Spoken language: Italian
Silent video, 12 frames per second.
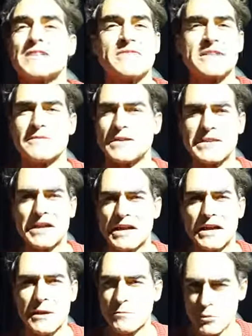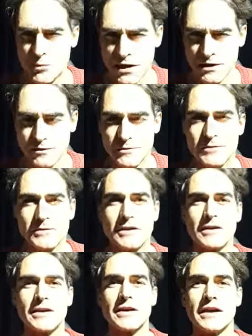ti fa diventare anche più bello,
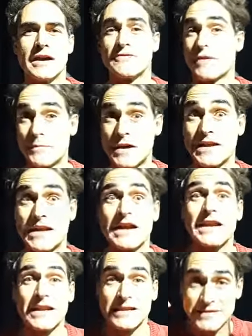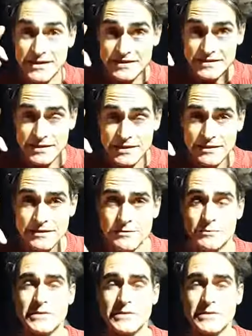e fa bene anche alla testa,